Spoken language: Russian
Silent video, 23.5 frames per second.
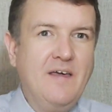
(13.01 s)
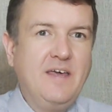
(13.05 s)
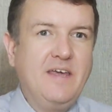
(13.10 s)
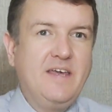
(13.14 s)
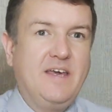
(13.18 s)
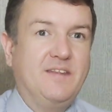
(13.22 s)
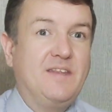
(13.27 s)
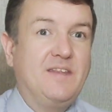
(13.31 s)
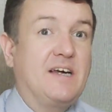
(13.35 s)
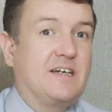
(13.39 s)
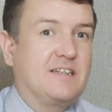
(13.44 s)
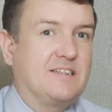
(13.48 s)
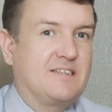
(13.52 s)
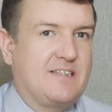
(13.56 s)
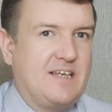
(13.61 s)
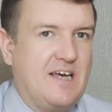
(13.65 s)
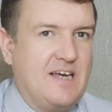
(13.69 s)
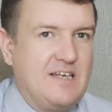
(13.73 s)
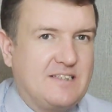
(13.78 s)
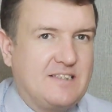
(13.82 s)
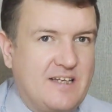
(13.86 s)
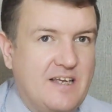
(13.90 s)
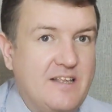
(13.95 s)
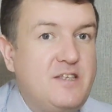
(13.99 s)
и она
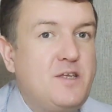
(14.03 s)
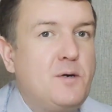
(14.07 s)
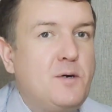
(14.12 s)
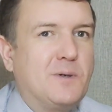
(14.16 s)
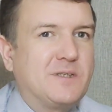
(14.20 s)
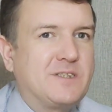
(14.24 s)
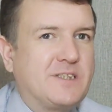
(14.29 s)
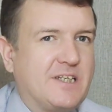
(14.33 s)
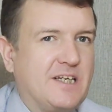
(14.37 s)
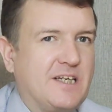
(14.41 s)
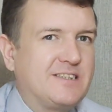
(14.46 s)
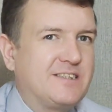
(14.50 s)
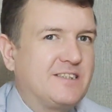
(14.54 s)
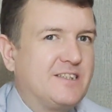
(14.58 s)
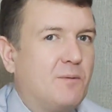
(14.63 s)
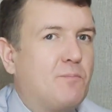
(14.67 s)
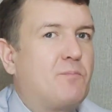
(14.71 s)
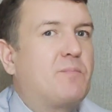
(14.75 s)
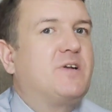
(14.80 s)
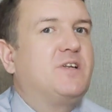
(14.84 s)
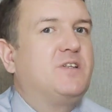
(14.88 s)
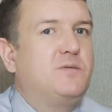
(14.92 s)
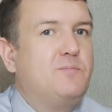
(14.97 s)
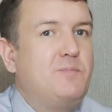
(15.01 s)
касается непосредственно
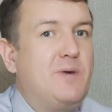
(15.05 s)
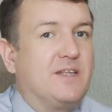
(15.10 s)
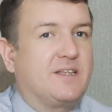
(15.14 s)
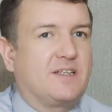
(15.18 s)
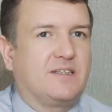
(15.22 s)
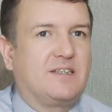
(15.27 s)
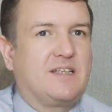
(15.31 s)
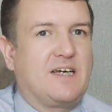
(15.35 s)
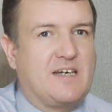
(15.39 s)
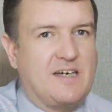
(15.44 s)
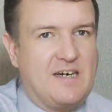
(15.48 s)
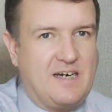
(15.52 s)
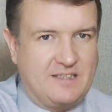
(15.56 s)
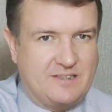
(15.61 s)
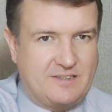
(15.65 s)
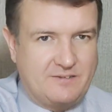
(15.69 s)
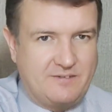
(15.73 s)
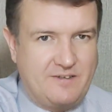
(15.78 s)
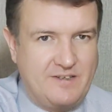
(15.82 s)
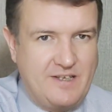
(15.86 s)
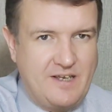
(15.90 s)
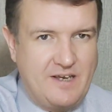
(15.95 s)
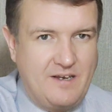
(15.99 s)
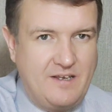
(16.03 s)
предмета
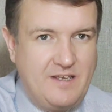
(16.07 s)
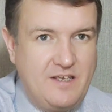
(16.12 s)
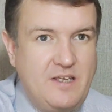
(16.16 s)
доказывания